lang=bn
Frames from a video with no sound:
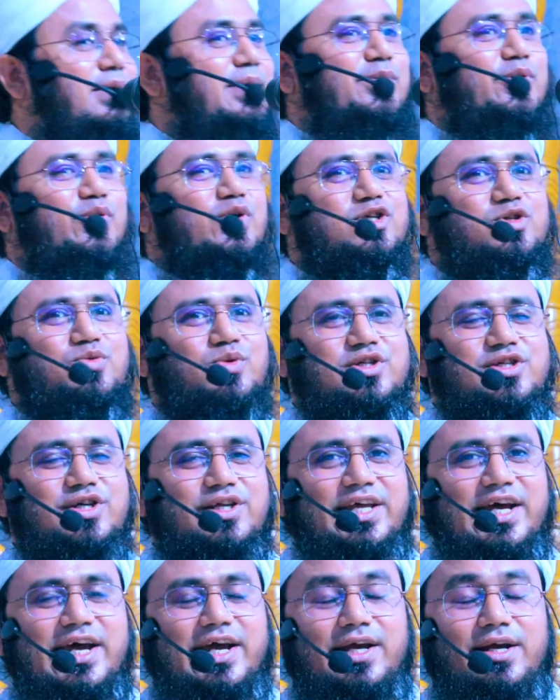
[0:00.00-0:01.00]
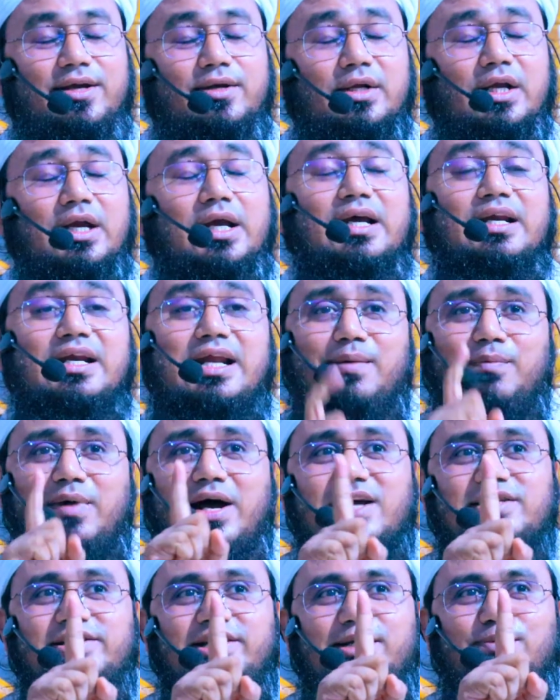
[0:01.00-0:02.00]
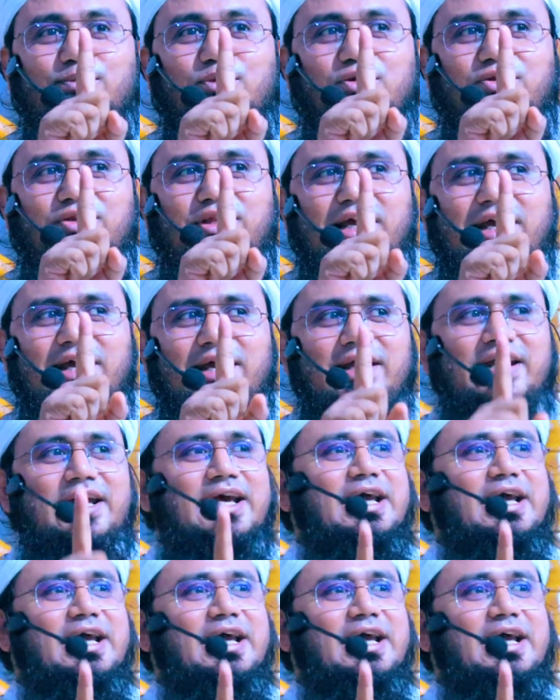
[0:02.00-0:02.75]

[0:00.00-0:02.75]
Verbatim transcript: কিভাবে ওয়াসওয়াসা দেয় নামাজের মধ্যে